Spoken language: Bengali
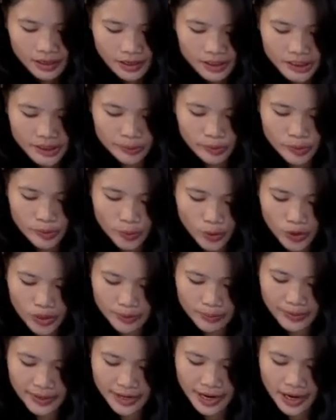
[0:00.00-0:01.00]
যেমন
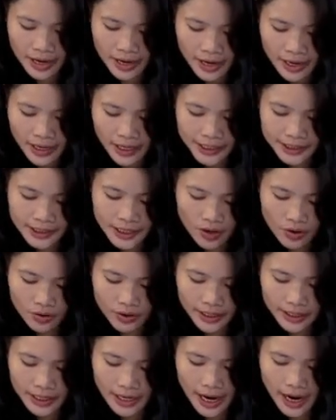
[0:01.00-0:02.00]
বলিভিয়া এটা
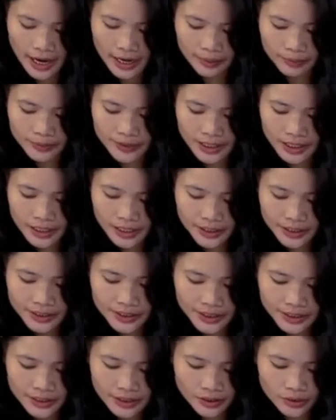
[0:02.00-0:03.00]
অনেক খারাপ যারা
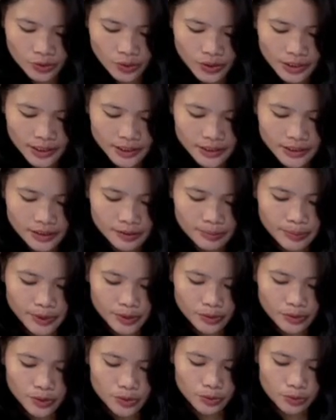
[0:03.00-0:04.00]
নিজেরা টয়লেটের
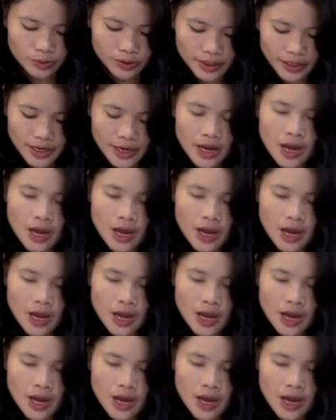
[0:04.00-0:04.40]
ভিতরে ঢুকে